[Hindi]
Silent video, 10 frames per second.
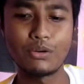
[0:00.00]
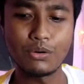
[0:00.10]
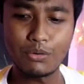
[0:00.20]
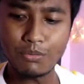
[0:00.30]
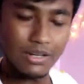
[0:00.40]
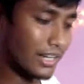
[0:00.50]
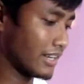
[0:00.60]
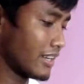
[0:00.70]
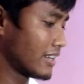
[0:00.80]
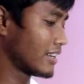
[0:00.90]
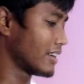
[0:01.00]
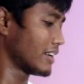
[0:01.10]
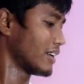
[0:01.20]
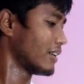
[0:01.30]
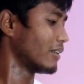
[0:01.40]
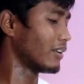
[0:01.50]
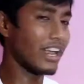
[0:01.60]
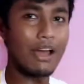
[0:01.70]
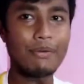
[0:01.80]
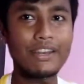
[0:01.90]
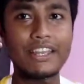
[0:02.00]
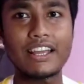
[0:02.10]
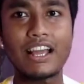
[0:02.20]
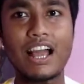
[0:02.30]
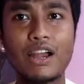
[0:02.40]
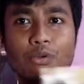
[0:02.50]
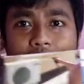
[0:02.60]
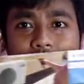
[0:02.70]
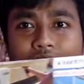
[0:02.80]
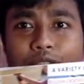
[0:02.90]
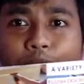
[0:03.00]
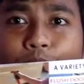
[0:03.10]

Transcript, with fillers: हो भाई और यहाँ पे देखिए कार वॉश